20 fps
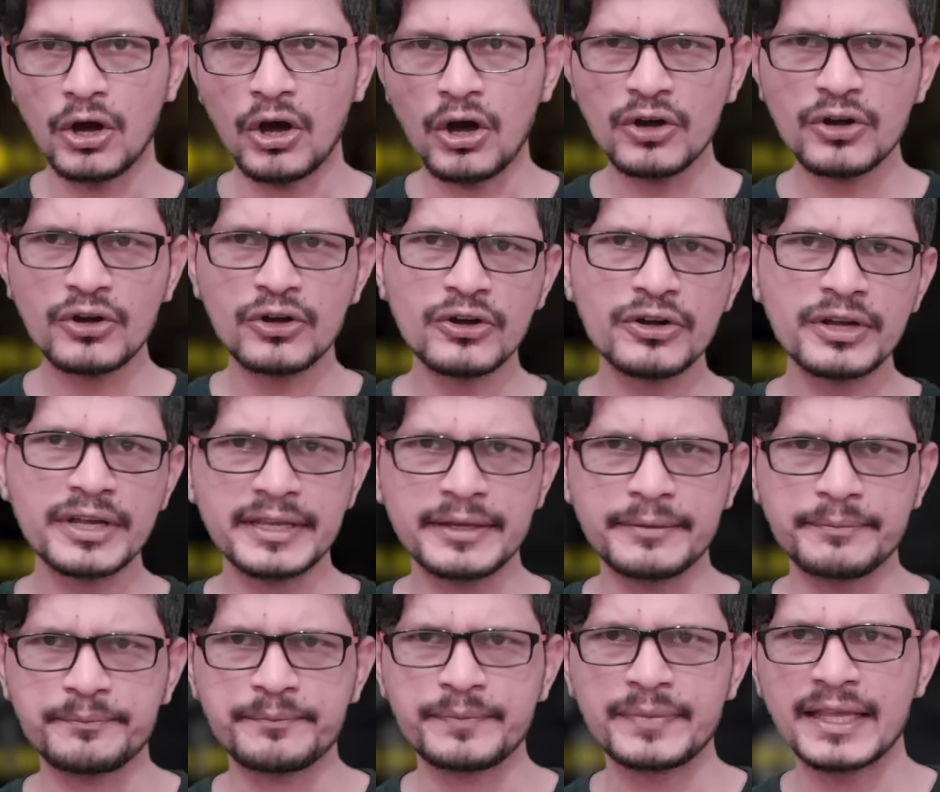हांगकांग की
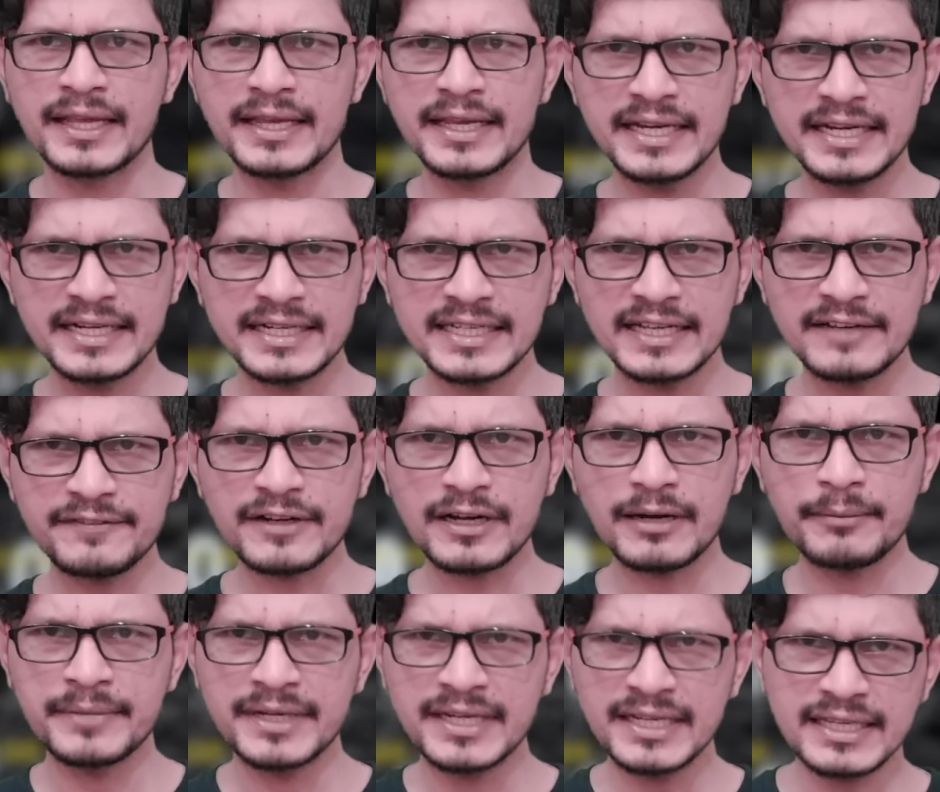ईटीएफ
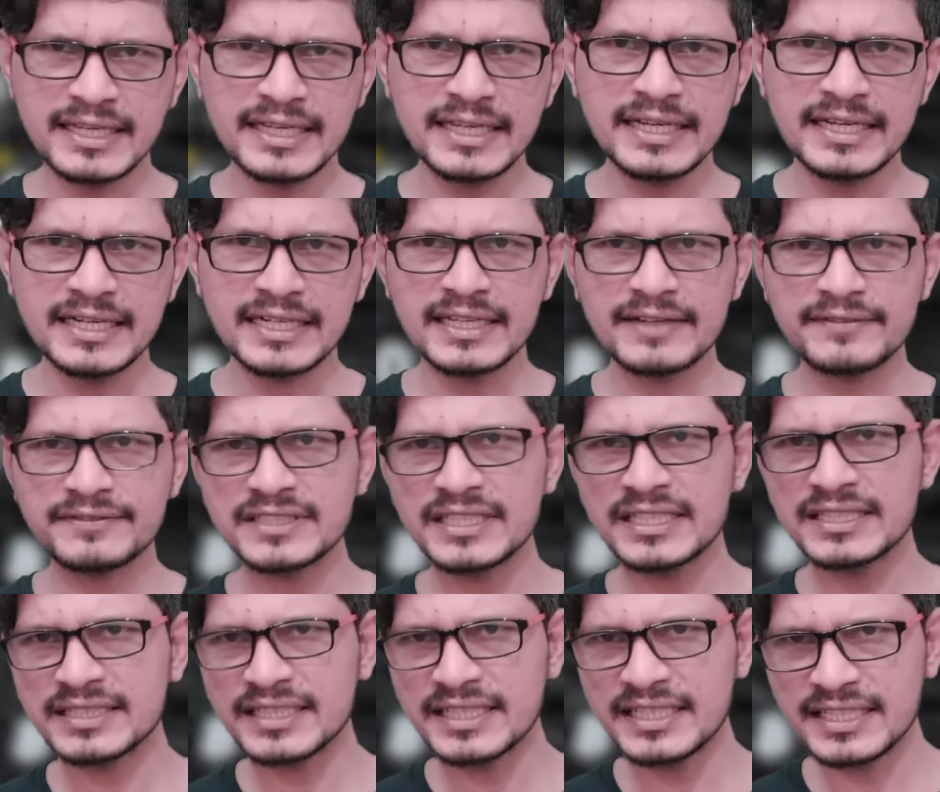अमरीकी ईटीएफ
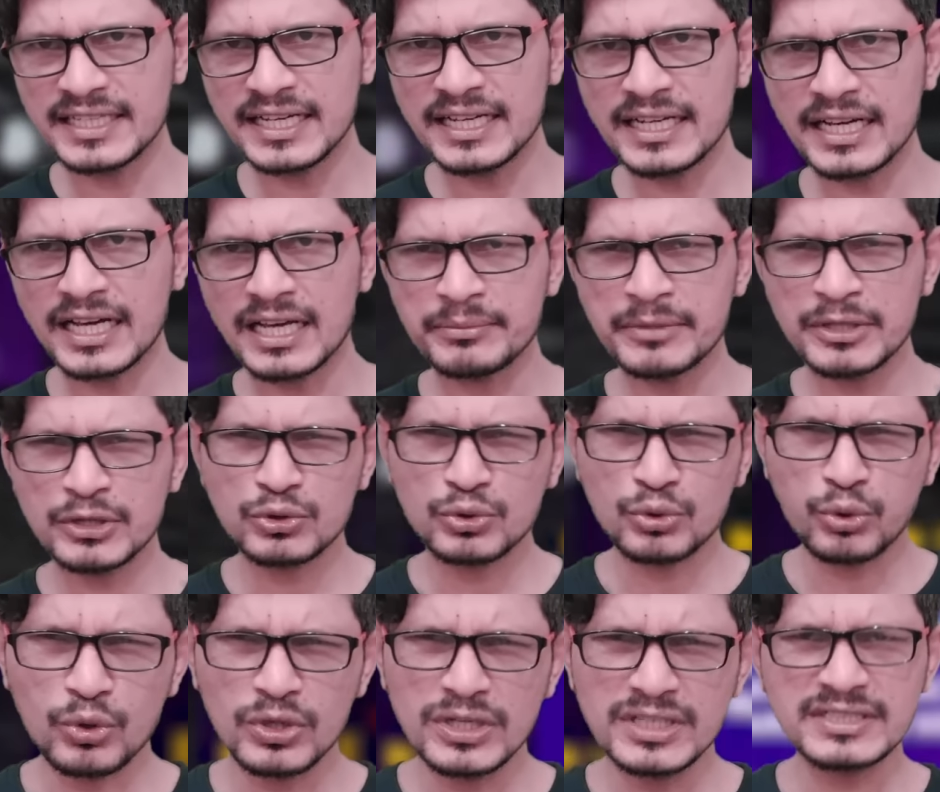से तरीकाकार में
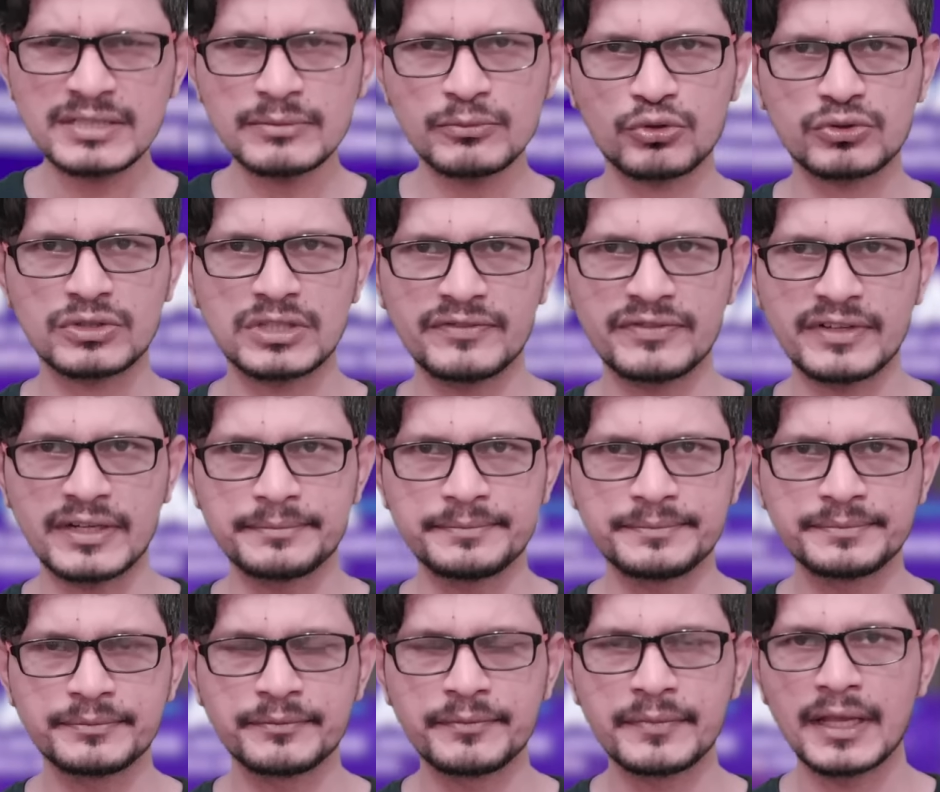थोड़ी सी मुख्तलिफ है
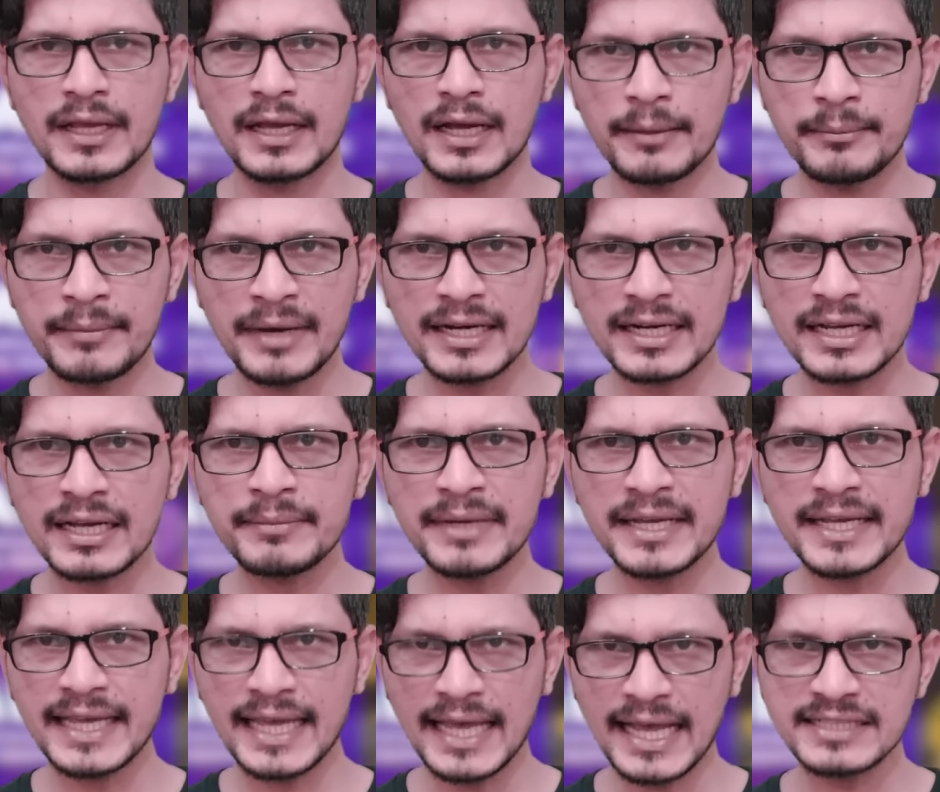अमेरिका
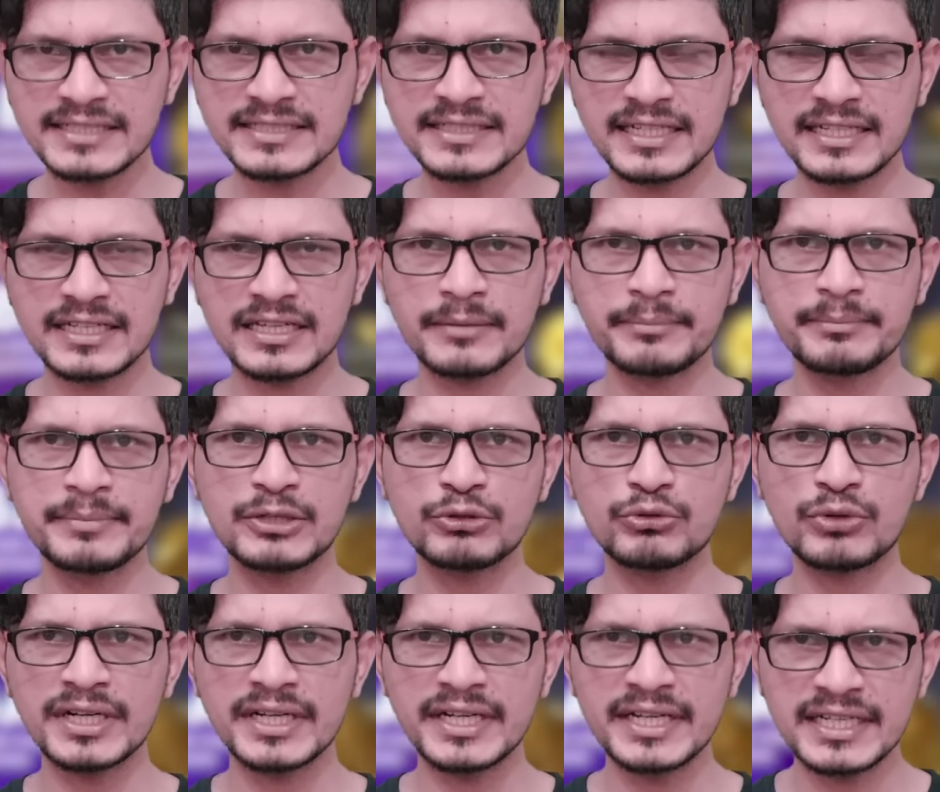में कैश देकर
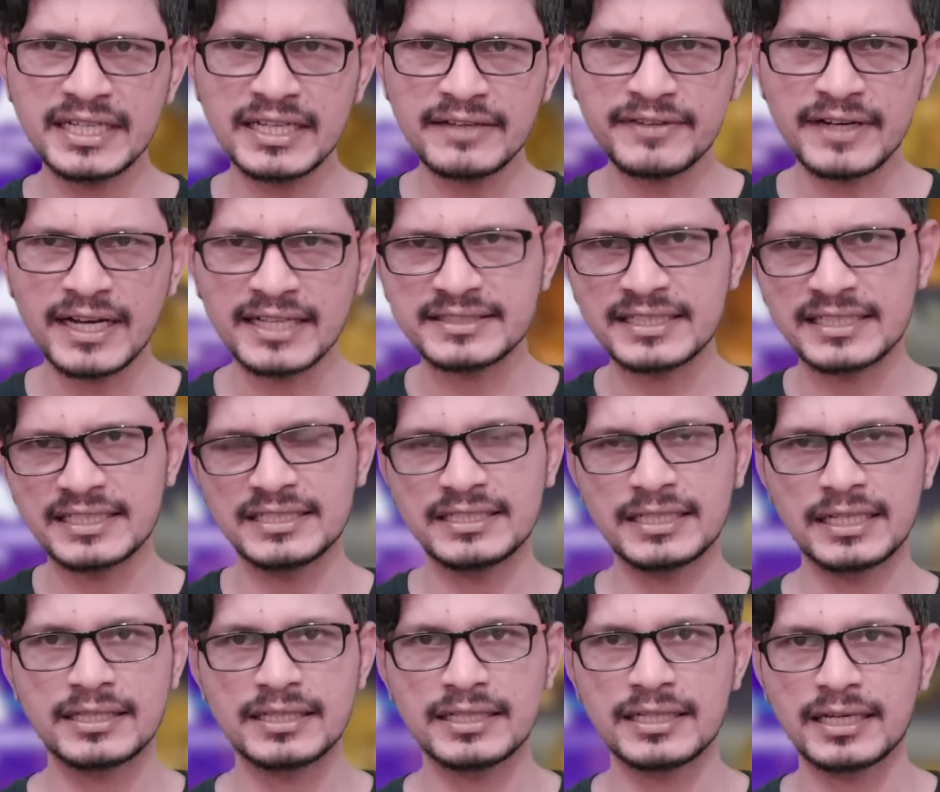बिटकॉइन ईटीएफ e हासिल की
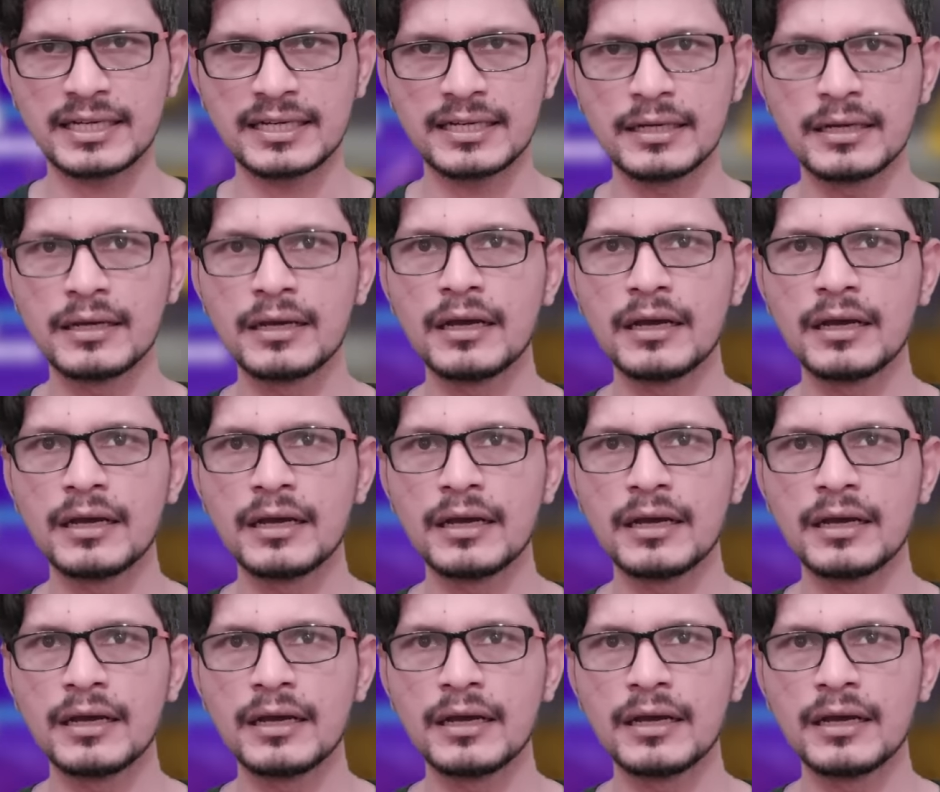जाती है